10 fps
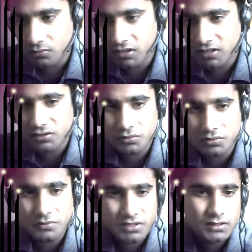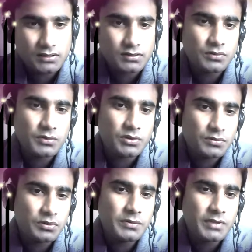ব্যথাটা খুবই বেশি সময়
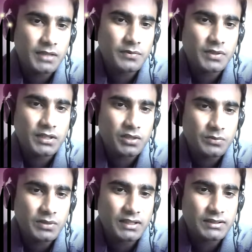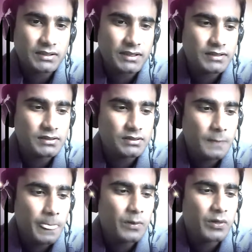সময় খুবই খারাপ লাগে অনেকবার ডাক্তার দেখাইছি
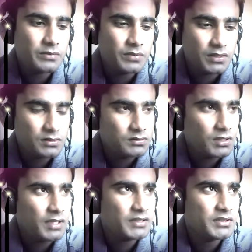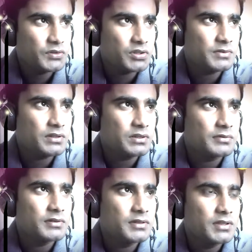অনেকবার আট থেকে দশবার
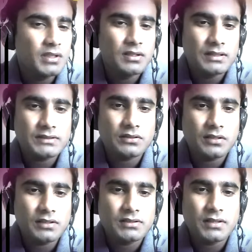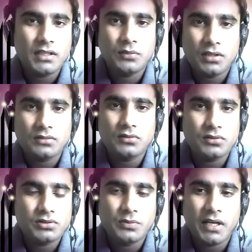হবে এক্সরে করাইছি তারা বলে
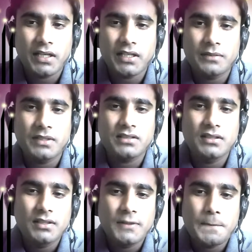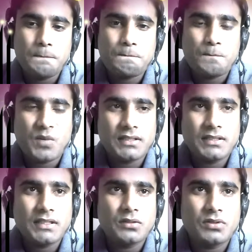কোনো কিছু ভাঙে নাই বাট
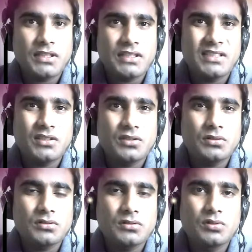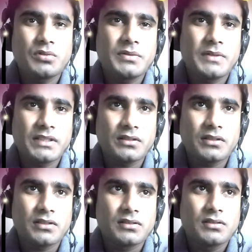মাথার থেকে কোথায় থেকে যেন খুবই ব্যথা
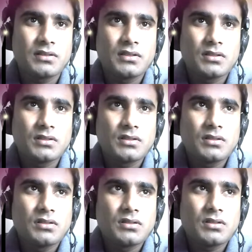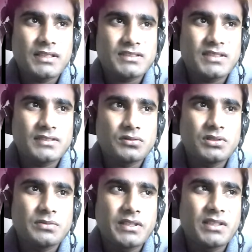করে কাজ টাজ
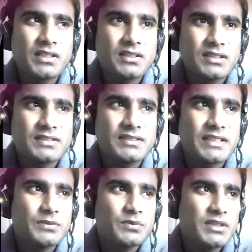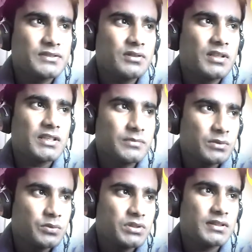করতে পারি না দেখা যাচ্ছে এক সপ্তাহ কাজ করলে এক
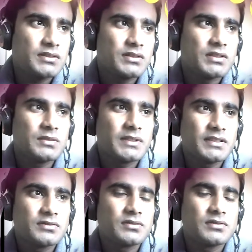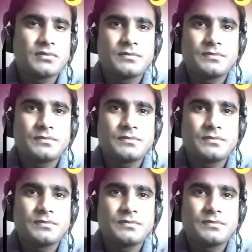সপ্তাহ বসে থাকতে হয় ব্যথার জন্য